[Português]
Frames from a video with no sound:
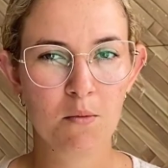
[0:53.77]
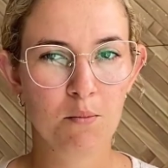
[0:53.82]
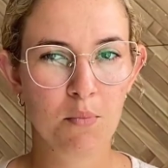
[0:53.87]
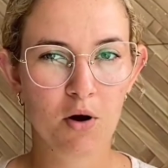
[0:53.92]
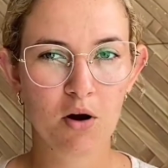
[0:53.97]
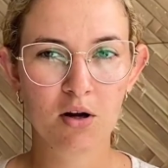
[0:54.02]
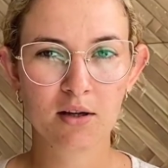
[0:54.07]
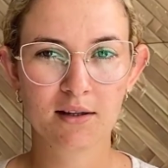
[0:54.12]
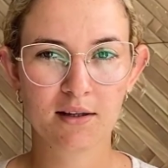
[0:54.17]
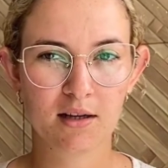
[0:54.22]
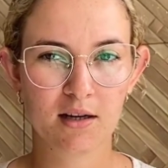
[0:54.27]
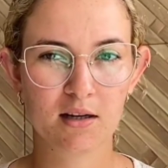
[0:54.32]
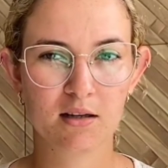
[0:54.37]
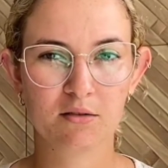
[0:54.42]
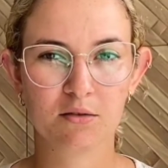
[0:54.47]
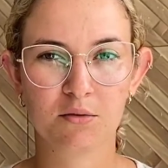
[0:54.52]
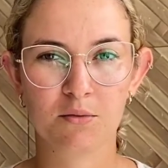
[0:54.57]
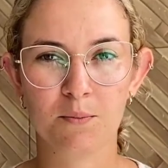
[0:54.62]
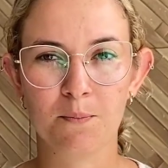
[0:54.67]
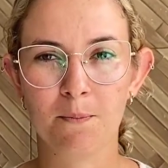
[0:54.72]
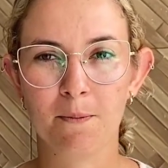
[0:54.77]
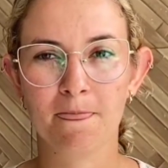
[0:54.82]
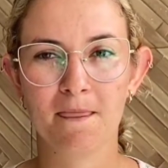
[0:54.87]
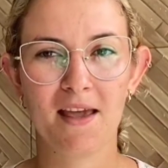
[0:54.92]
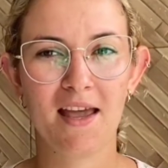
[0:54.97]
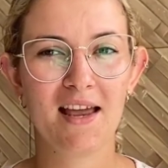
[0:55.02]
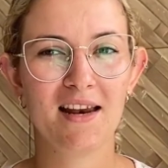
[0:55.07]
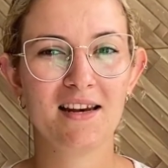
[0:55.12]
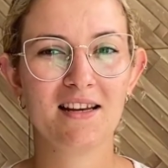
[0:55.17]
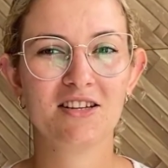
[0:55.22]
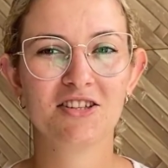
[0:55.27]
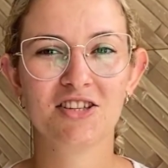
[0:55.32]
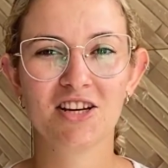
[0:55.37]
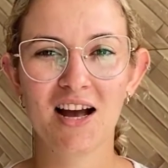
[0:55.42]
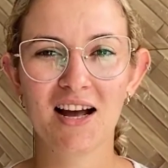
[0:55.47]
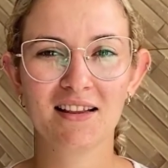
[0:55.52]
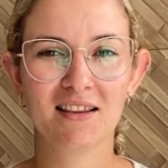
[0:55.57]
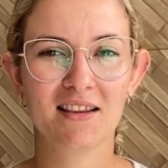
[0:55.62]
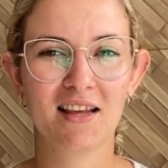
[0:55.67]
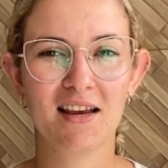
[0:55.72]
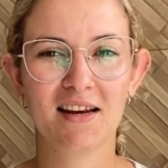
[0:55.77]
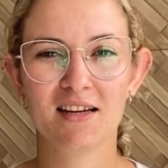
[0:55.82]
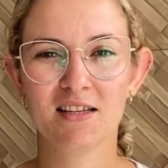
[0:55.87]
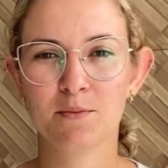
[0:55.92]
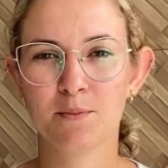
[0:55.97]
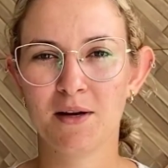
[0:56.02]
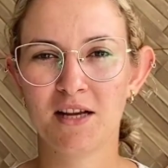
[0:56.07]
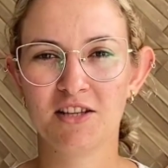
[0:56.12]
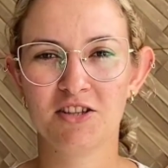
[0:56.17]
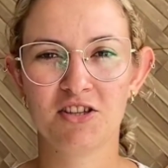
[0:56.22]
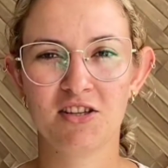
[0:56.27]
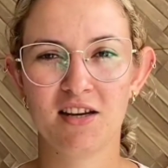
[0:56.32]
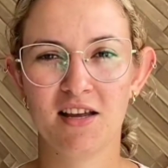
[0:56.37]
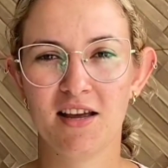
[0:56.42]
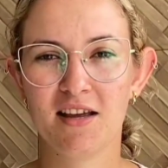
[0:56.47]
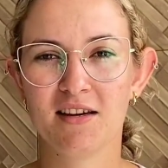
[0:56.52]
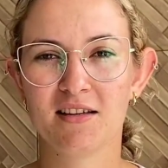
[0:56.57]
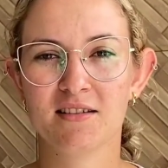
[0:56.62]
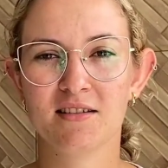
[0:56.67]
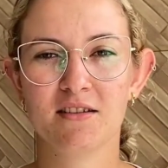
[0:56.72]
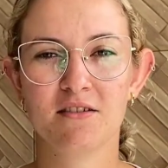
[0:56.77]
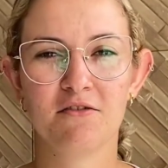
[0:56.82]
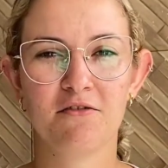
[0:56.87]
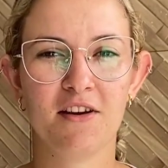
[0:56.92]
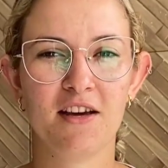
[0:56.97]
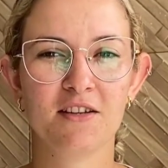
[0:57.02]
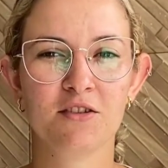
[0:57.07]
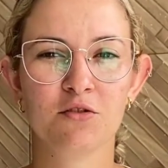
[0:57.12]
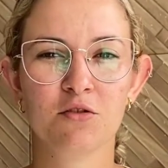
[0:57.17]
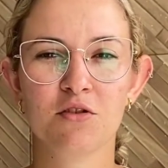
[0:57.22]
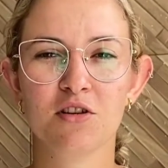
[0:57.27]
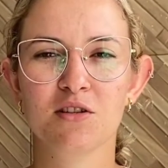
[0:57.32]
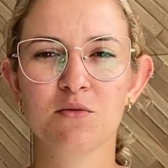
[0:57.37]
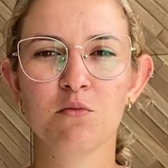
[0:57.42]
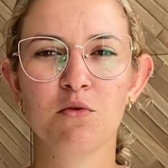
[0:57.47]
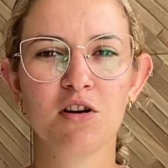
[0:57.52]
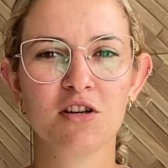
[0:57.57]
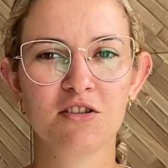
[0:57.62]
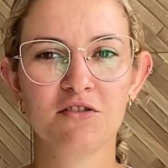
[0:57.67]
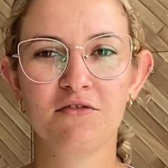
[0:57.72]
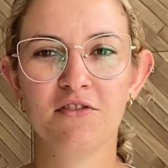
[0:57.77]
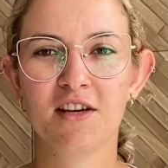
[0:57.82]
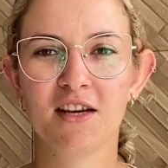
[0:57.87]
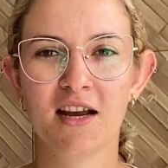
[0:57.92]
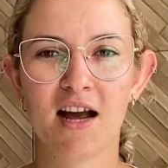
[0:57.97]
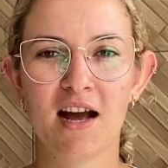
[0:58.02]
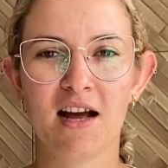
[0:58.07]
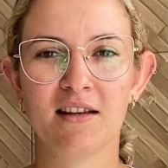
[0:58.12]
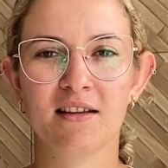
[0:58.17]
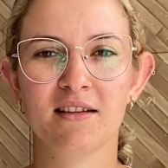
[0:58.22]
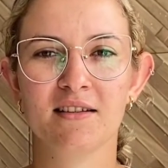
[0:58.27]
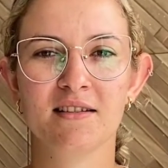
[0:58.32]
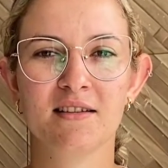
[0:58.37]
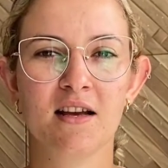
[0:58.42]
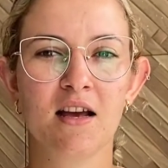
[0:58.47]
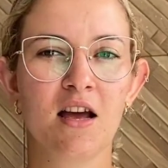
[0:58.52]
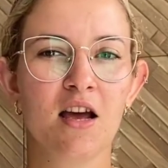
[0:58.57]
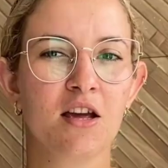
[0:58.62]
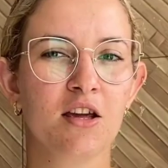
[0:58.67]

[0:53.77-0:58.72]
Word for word: Portanto, ele já tem nas prateleiras versões modificadas